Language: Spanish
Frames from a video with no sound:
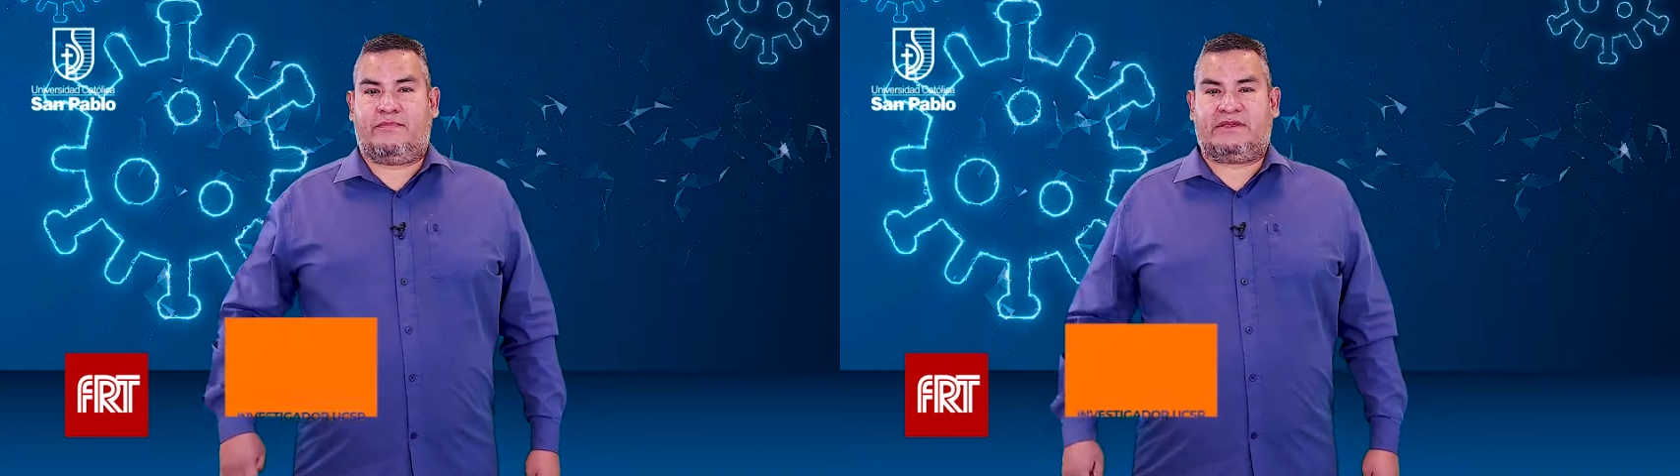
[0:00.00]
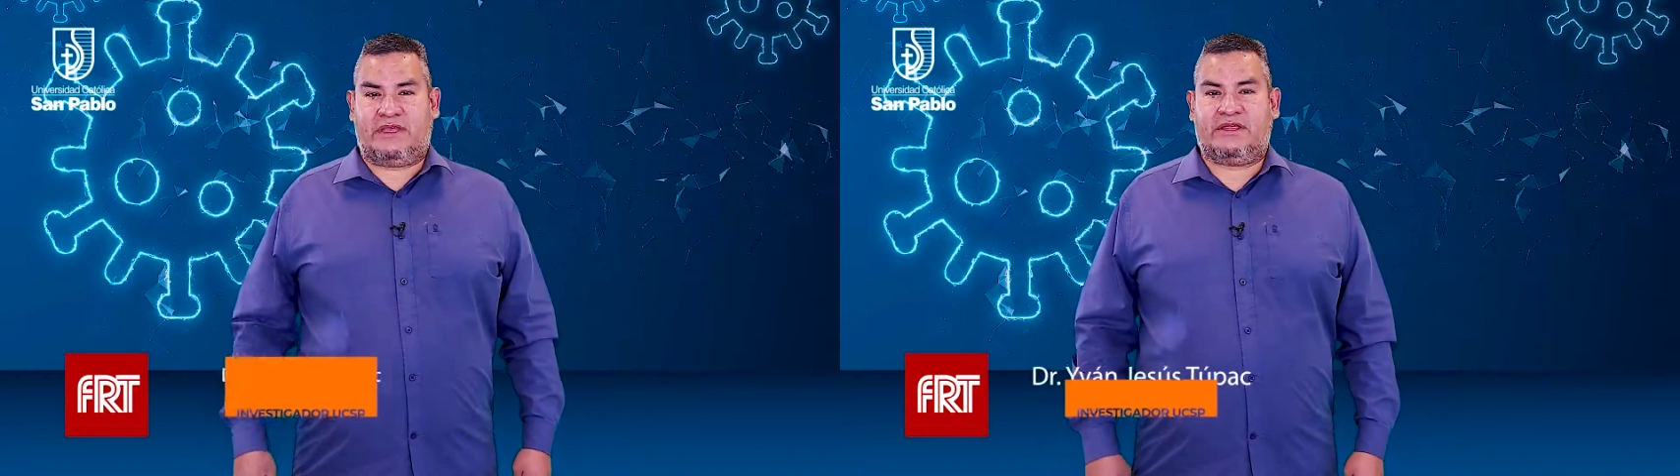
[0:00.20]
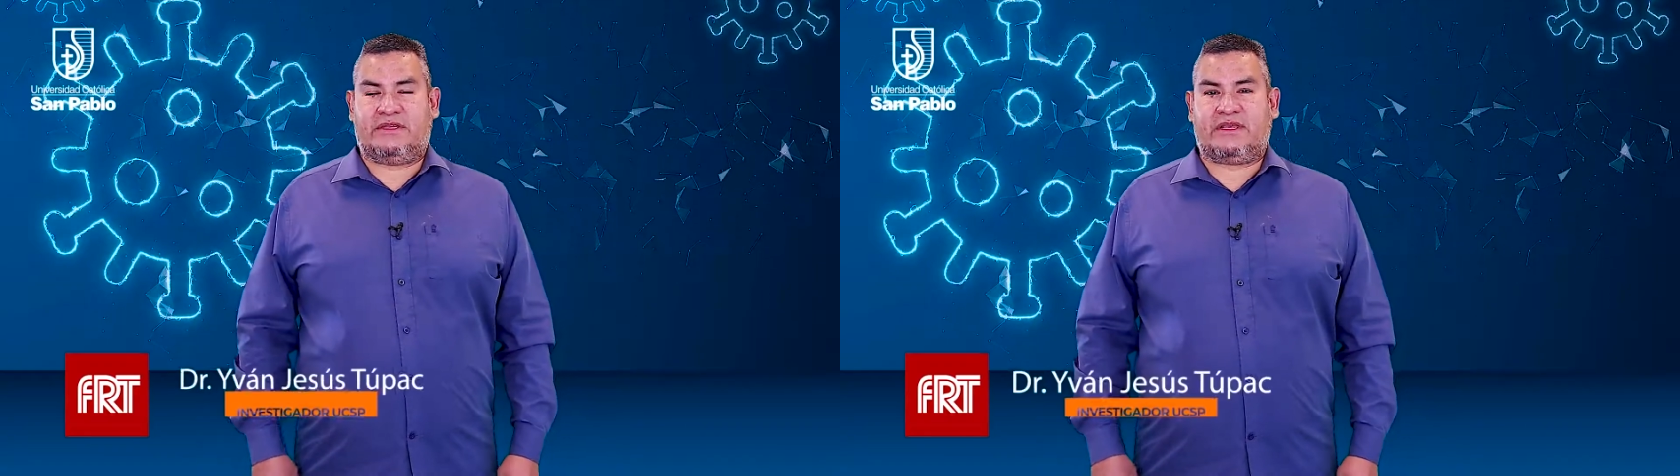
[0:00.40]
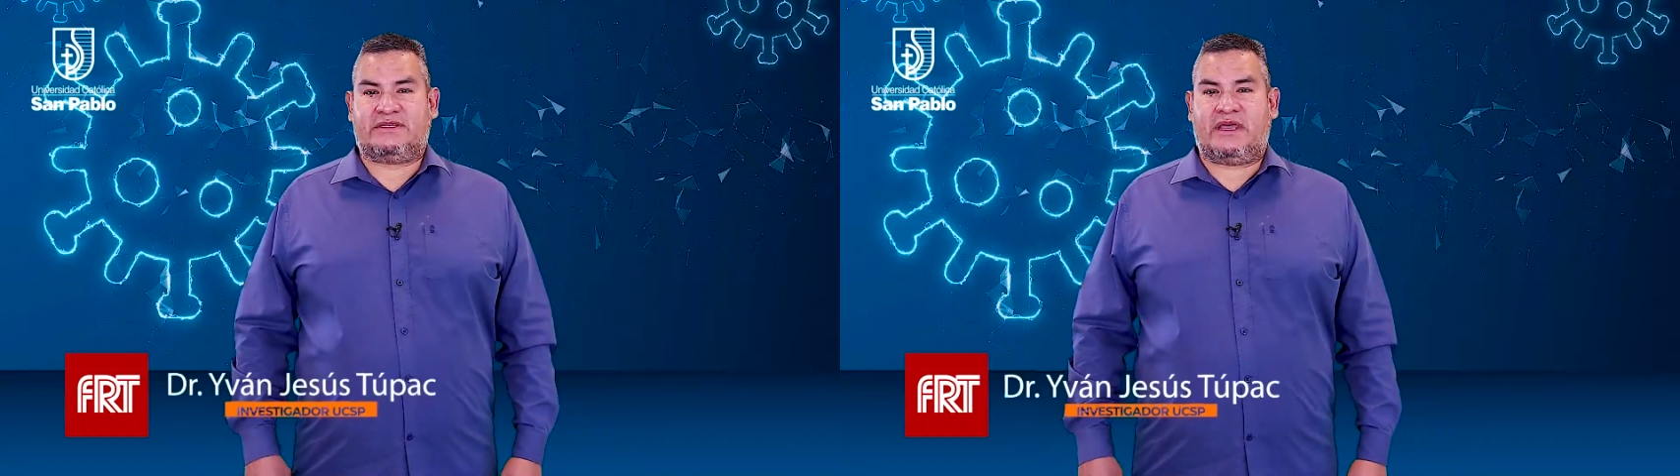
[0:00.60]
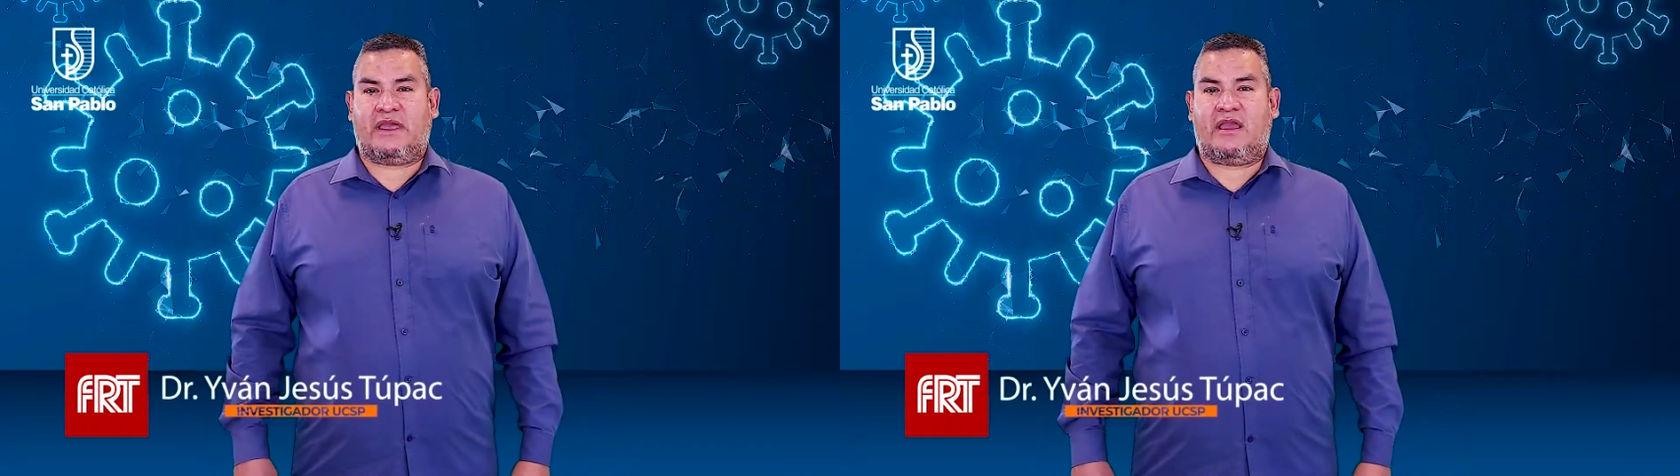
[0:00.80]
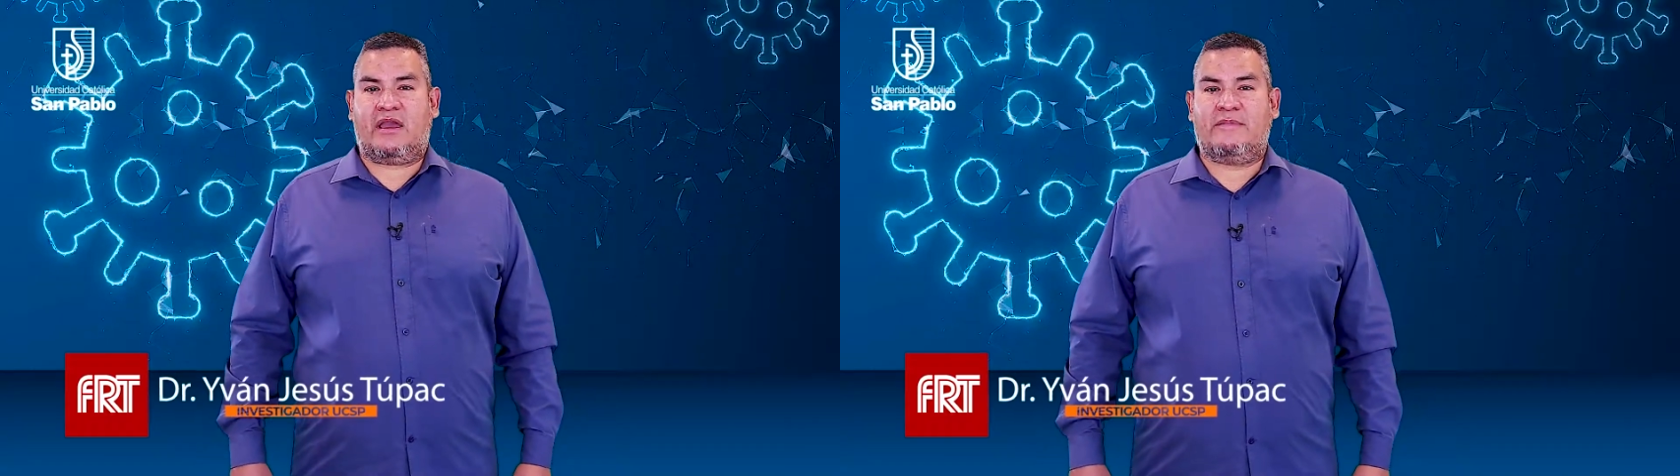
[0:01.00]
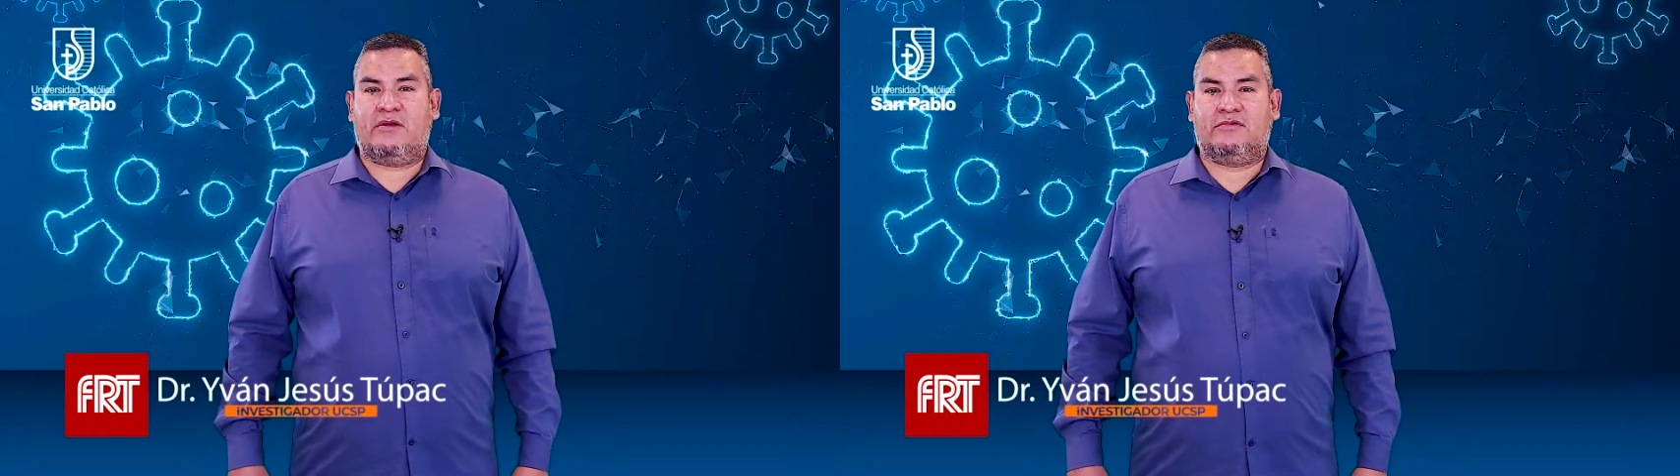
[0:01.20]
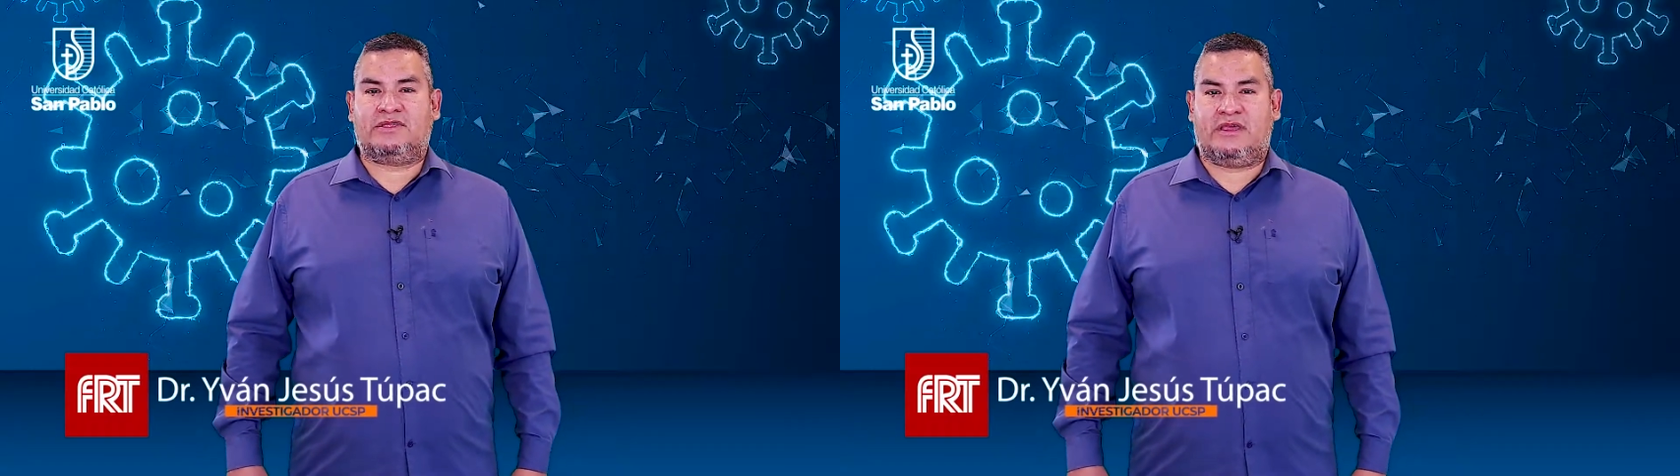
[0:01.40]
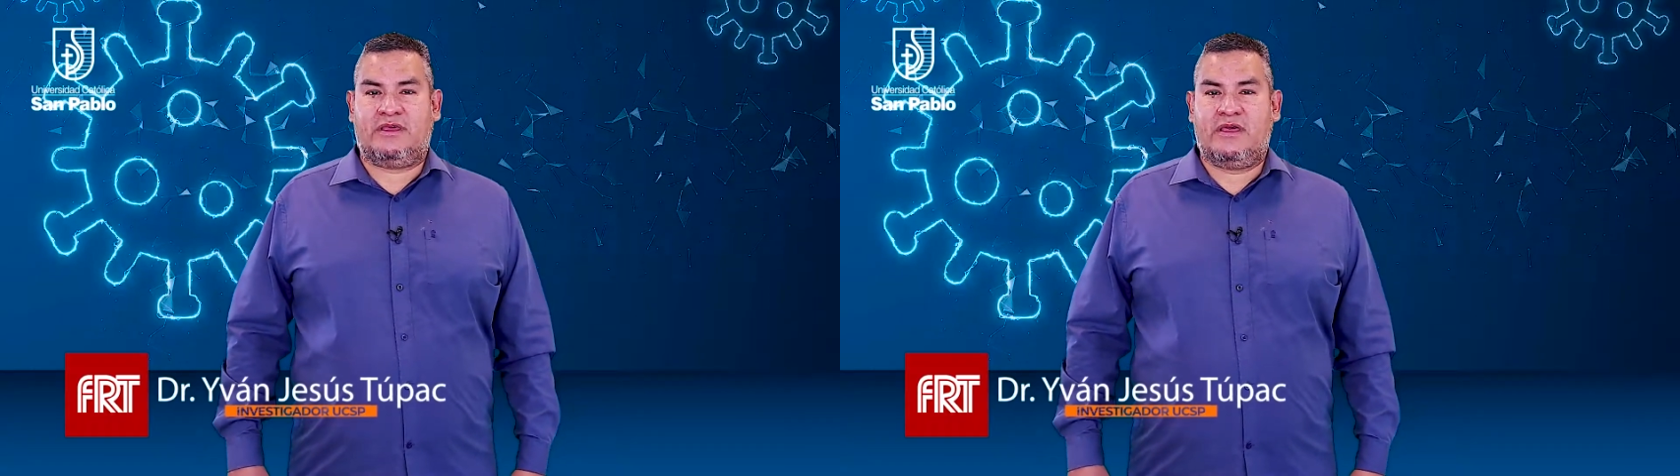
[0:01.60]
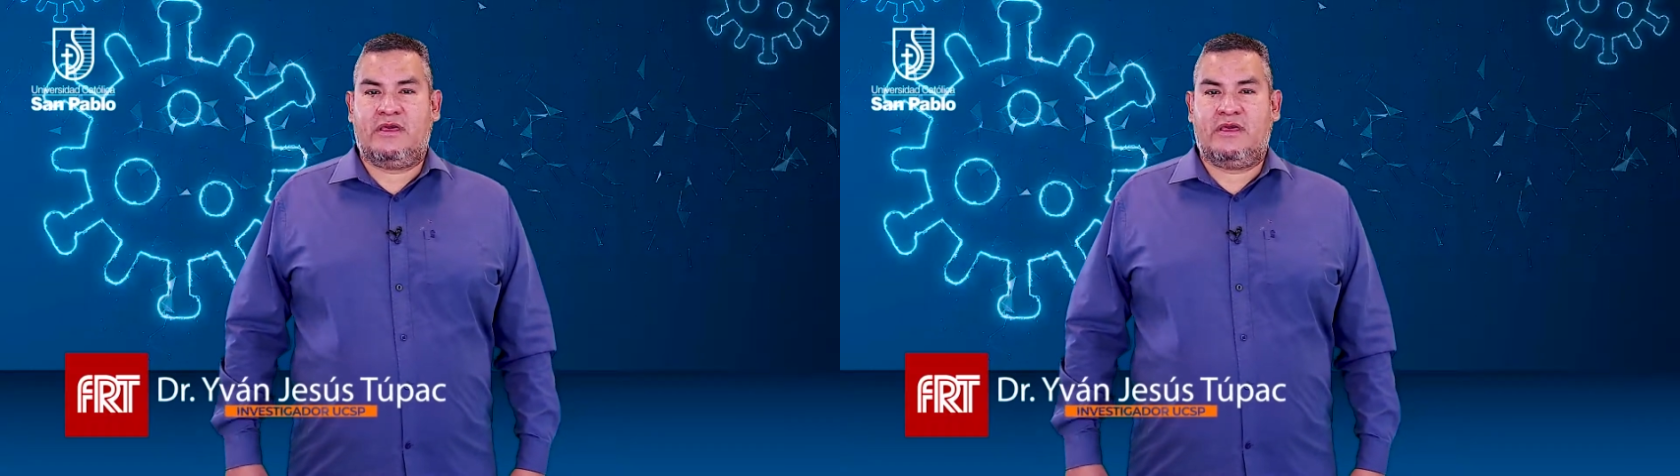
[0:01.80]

pacientes que están en cama UCI,